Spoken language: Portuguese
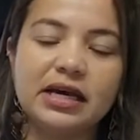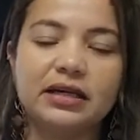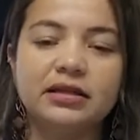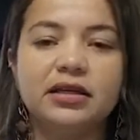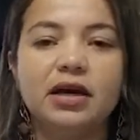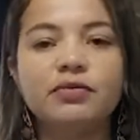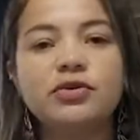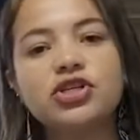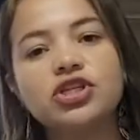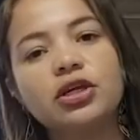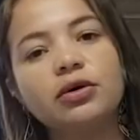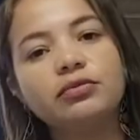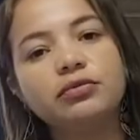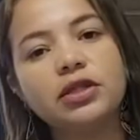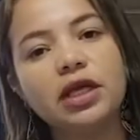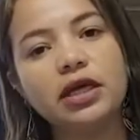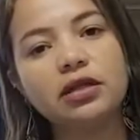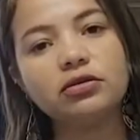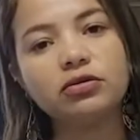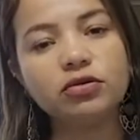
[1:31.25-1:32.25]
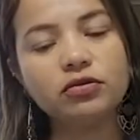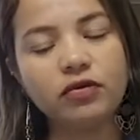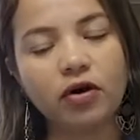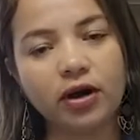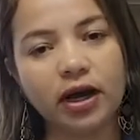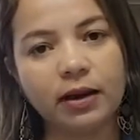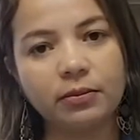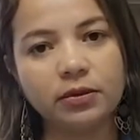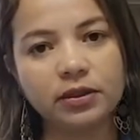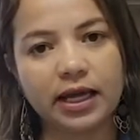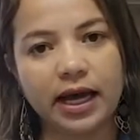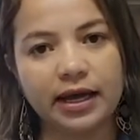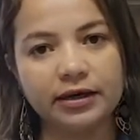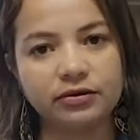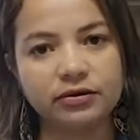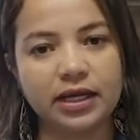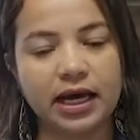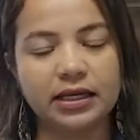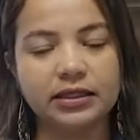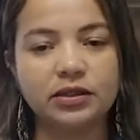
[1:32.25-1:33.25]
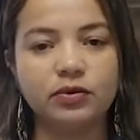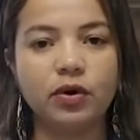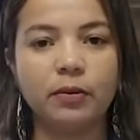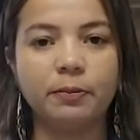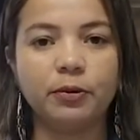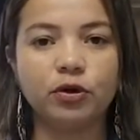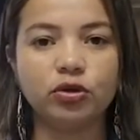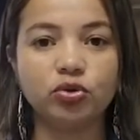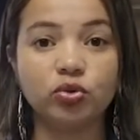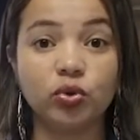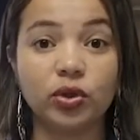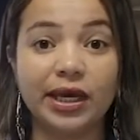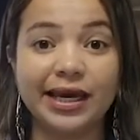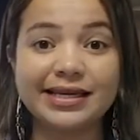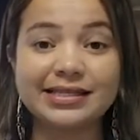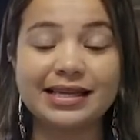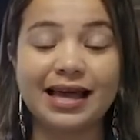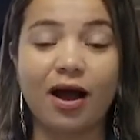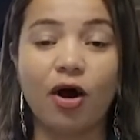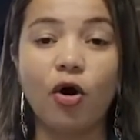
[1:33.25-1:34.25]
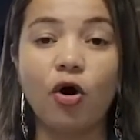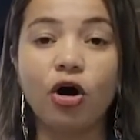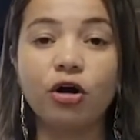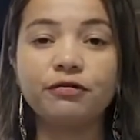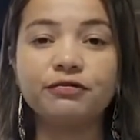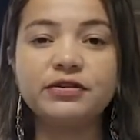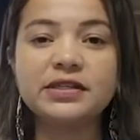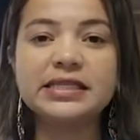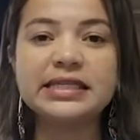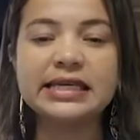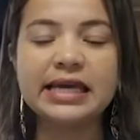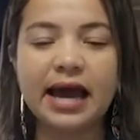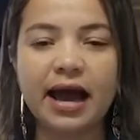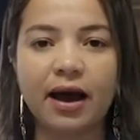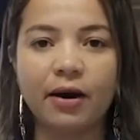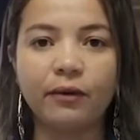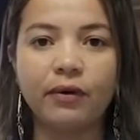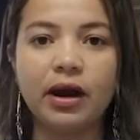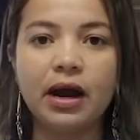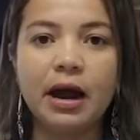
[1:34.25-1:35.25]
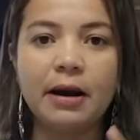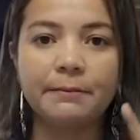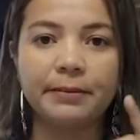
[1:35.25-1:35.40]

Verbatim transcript: não estão dentro do vocabulário da língua portuguesa oficial,